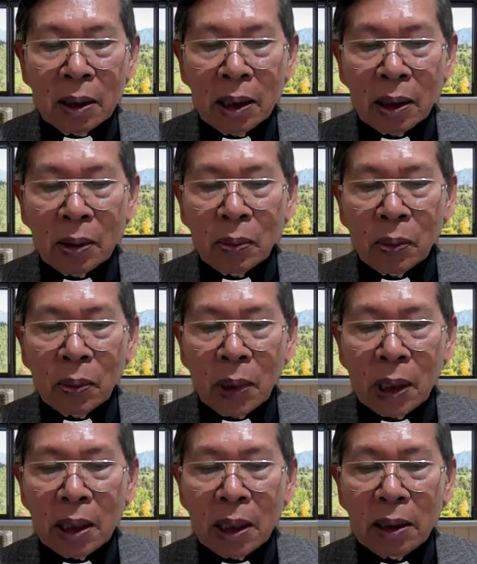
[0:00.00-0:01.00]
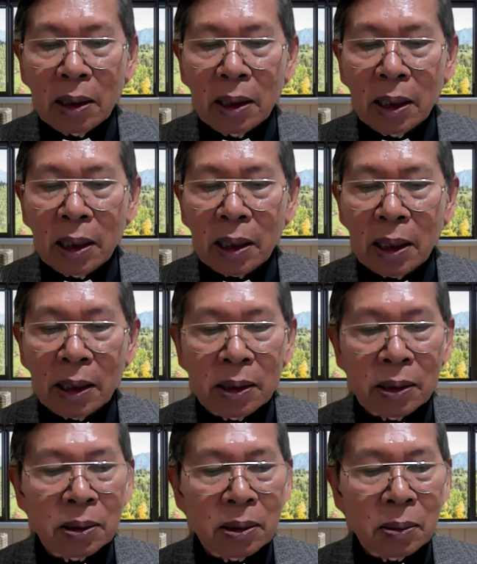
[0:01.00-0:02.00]
dan mari kita dengarkan
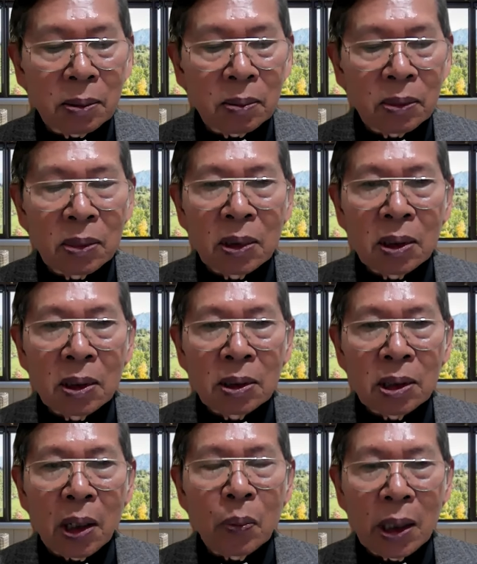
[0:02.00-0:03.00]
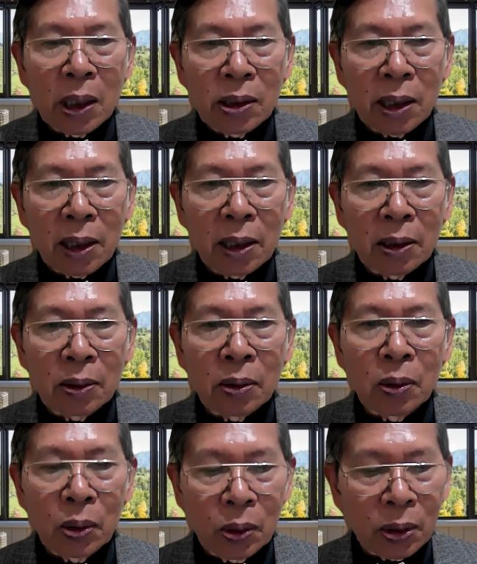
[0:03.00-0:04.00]
saya bacakan
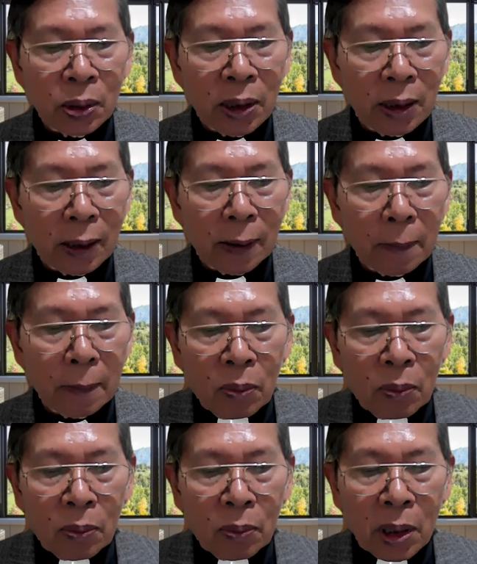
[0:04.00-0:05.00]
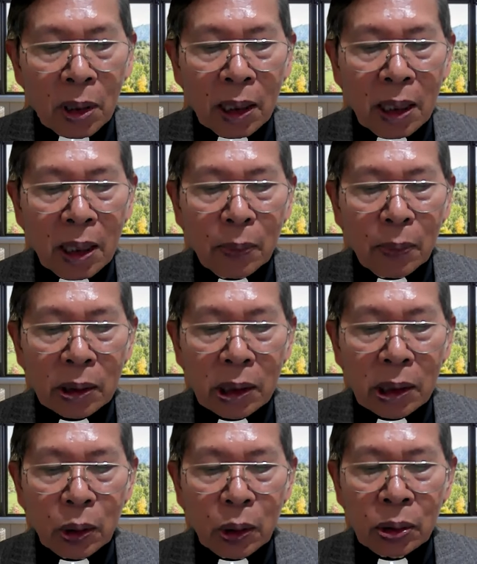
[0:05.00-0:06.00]
untuk kita. Mereka
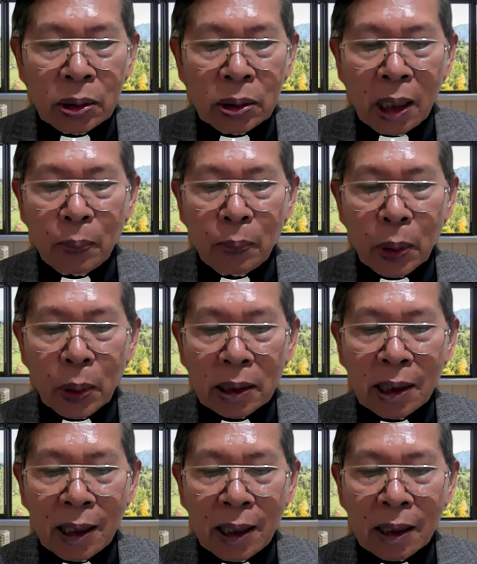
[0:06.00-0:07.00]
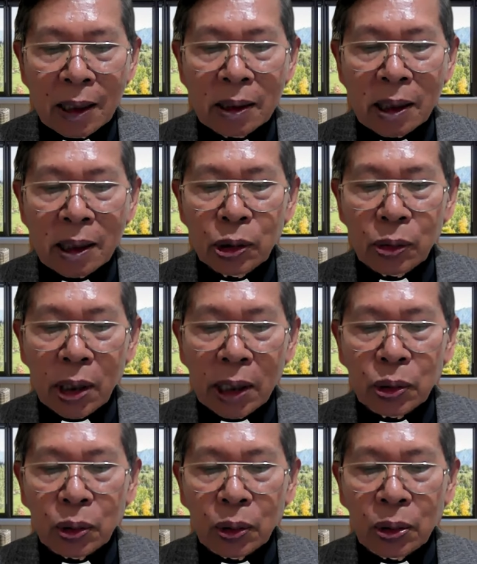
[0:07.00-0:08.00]
bertekun dalam pengajaran
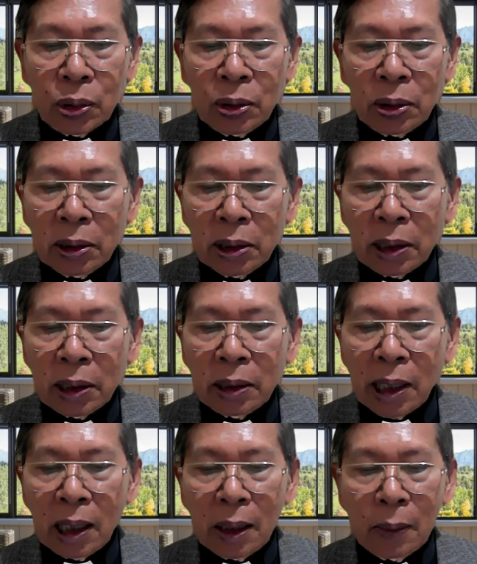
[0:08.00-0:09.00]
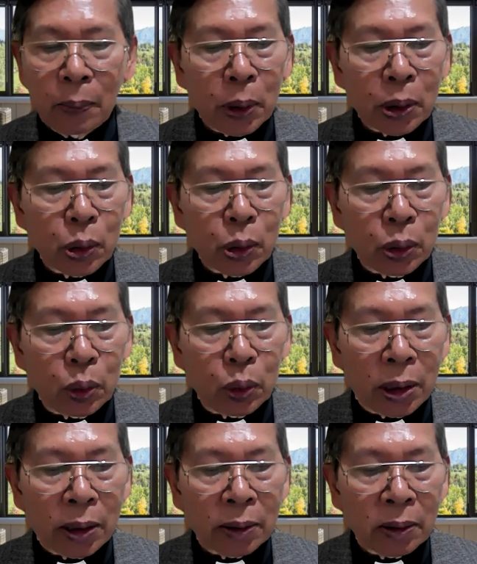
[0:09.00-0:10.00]
rasul-rasul dan dalam
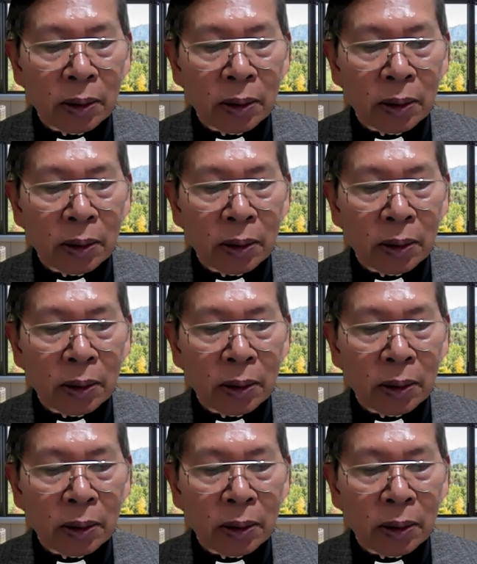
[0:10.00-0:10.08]
persekutuan